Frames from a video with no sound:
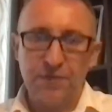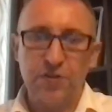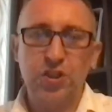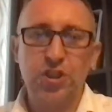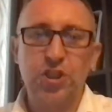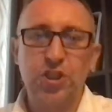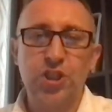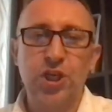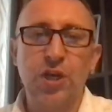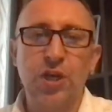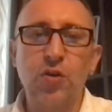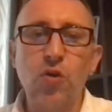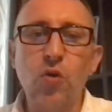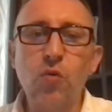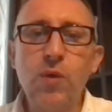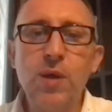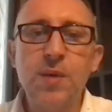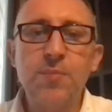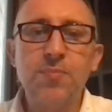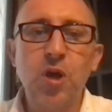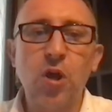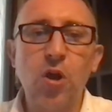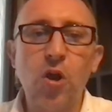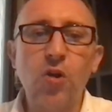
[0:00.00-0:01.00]
w
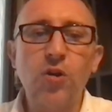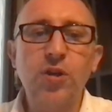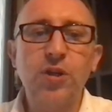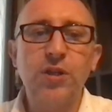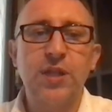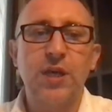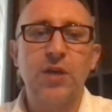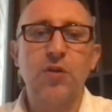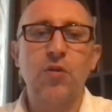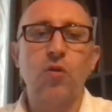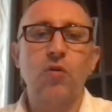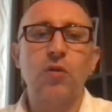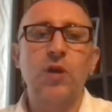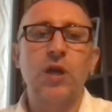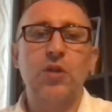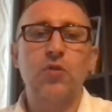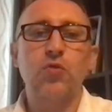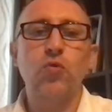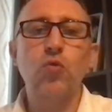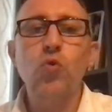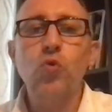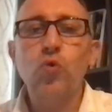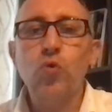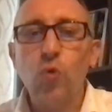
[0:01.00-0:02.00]
szczegóły biologii tego
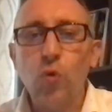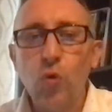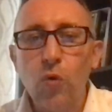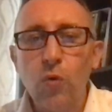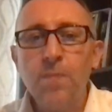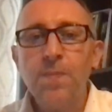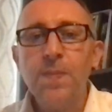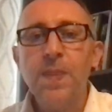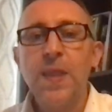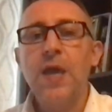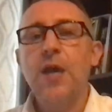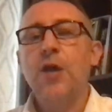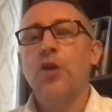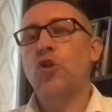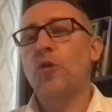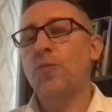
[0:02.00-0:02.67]
gatunku,